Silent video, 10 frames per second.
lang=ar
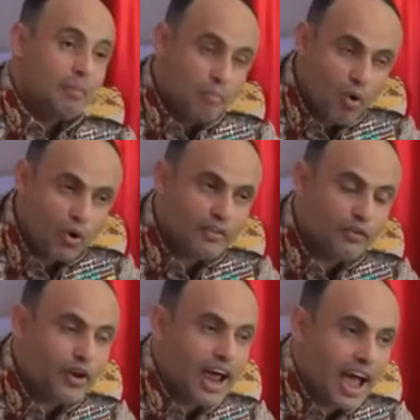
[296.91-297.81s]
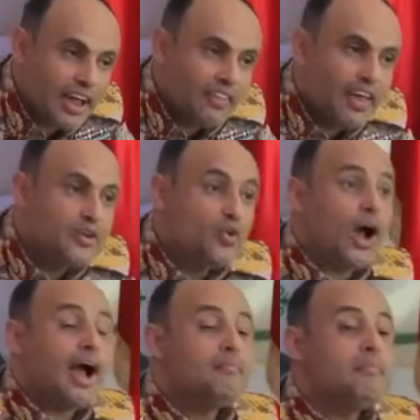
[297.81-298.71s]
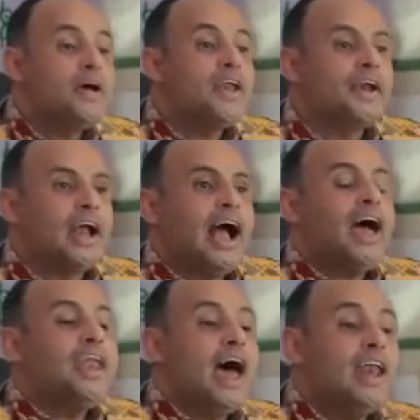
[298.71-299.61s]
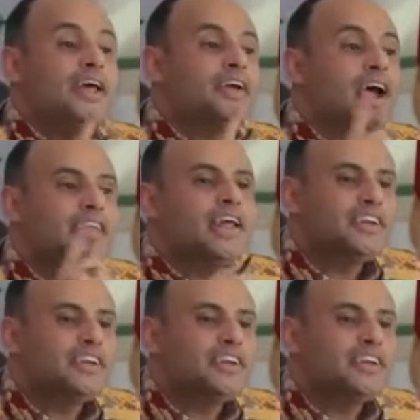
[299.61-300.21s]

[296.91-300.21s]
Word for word: موقفنا أيضا يعبر عن الإرادة